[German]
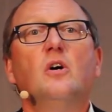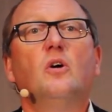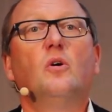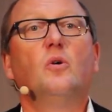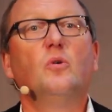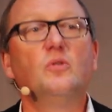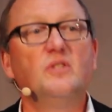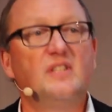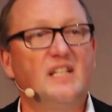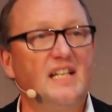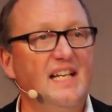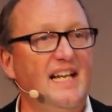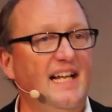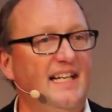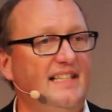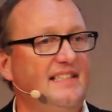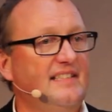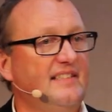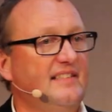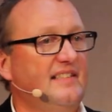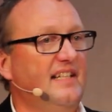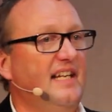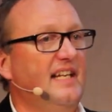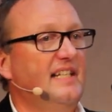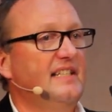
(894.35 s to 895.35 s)
und
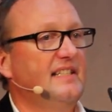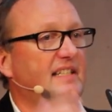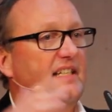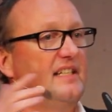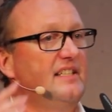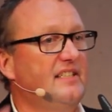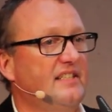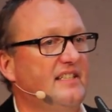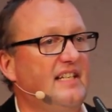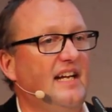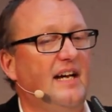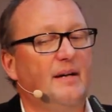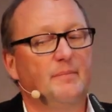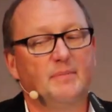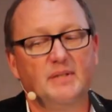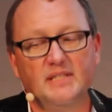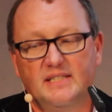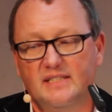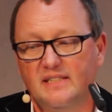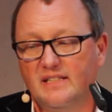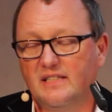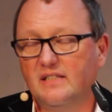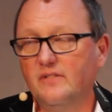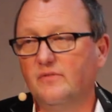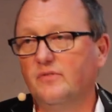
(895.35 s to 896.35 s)
letztendlich
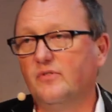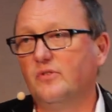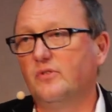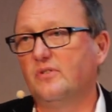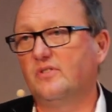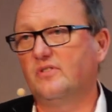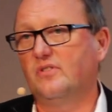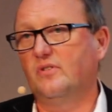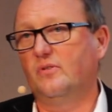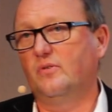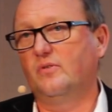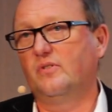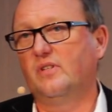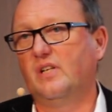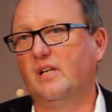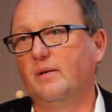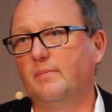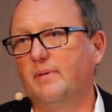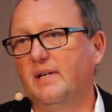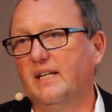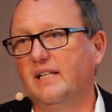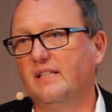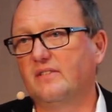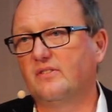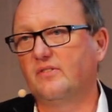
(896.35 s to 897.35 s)
damit eine Revolution
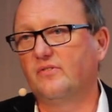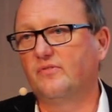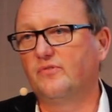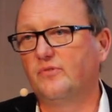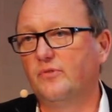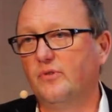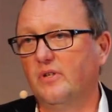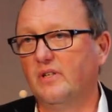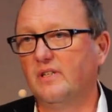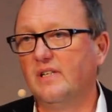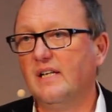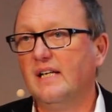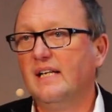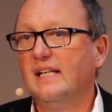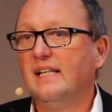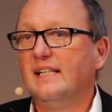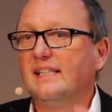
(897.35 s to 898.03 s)
herbeizuführen.